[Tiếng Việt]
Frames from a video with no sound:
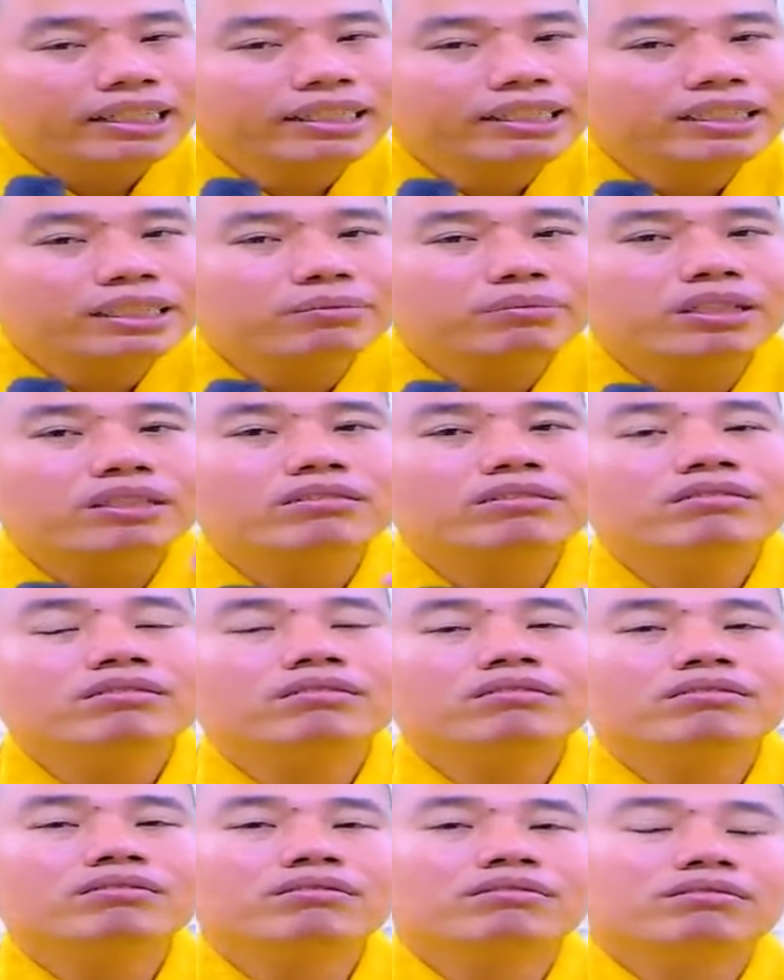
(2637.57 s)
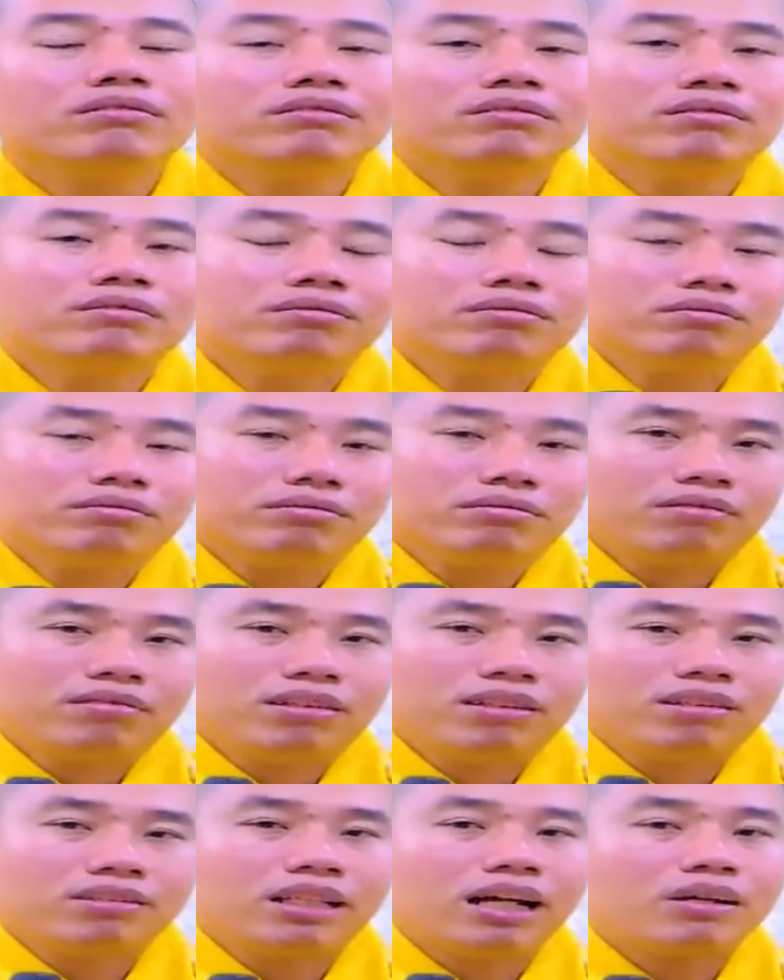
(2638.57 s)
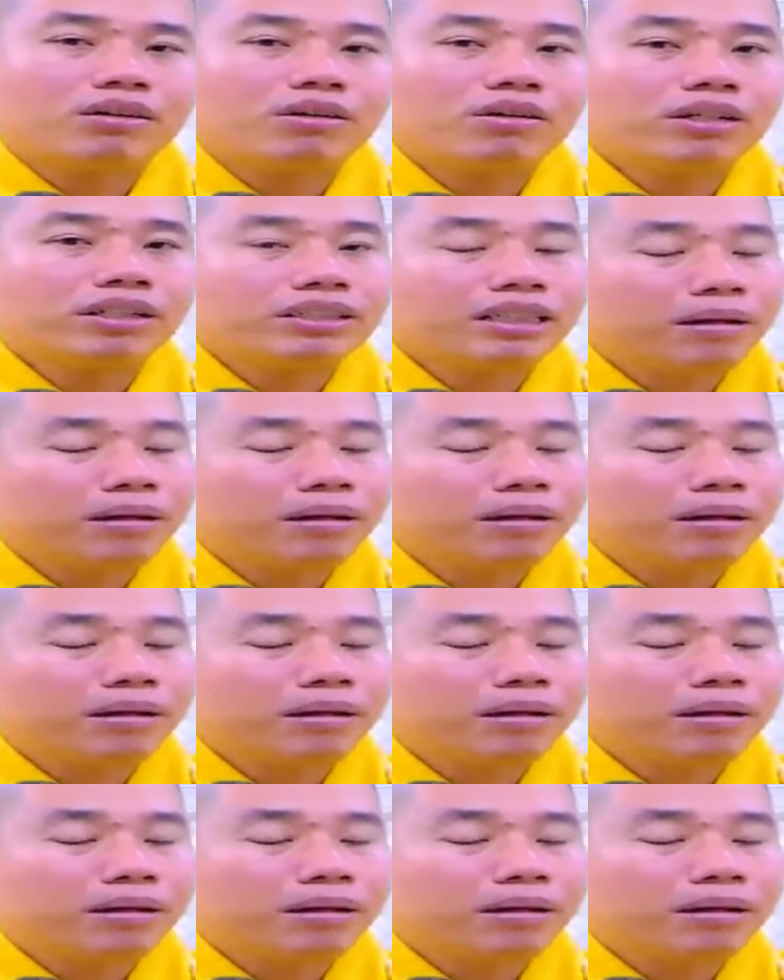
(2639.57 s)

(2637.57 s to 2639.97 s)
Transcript: đưa cho mình người ta có